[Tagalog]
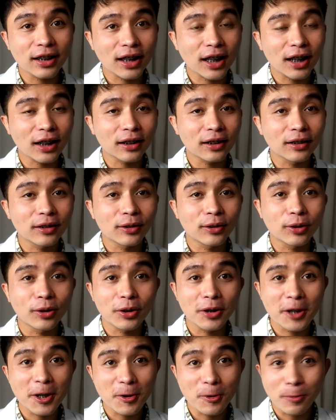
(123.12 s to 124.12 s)
attack
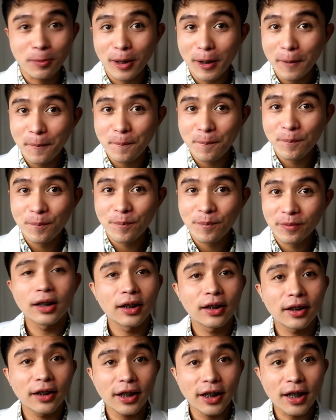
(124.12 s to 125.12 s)
or reuma?
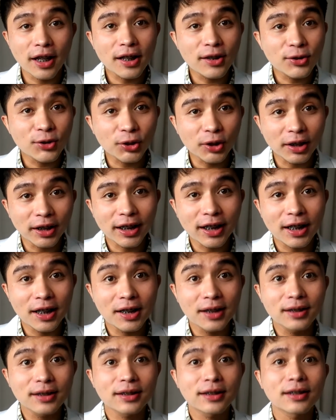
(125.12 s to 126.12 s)
The answer
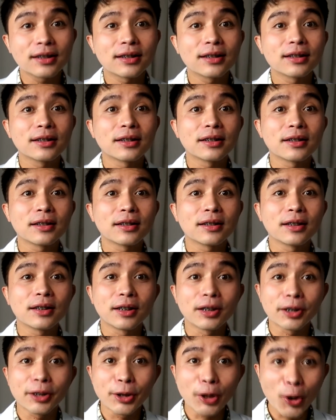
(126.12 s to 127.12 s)
is
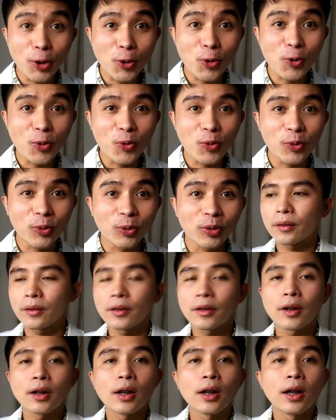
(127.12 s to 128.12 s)
no.
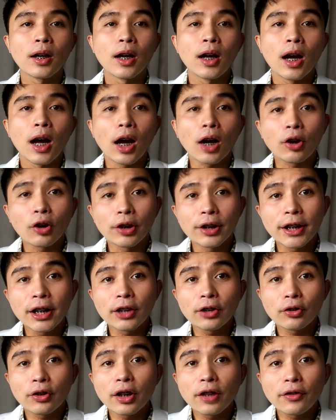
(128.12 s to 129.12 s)

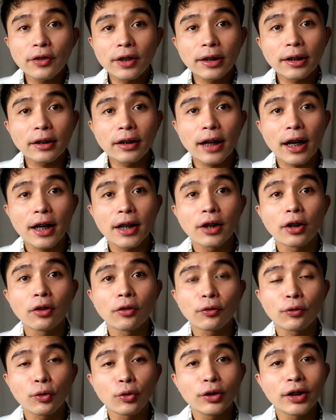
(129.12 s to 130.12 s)
According to FNRI or
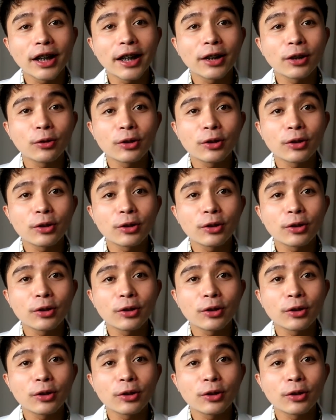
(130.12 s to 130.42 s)
Food and